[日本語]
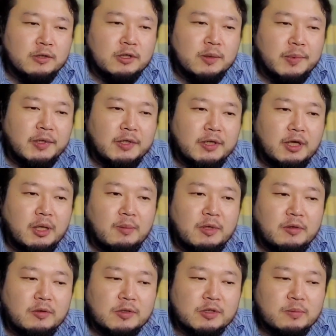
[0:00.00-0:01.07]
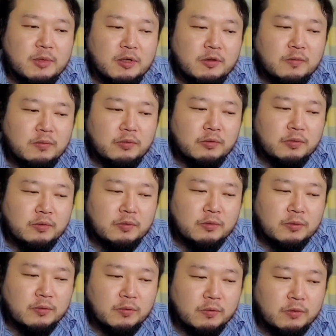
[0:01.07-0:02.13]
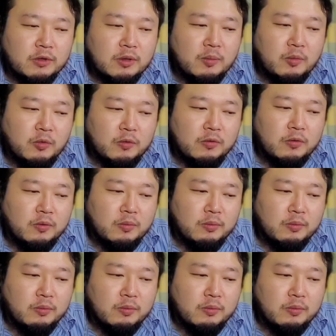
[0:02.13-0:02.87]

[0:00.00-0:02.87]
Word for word: やっぱりゲーミングスマートフォンというところでも、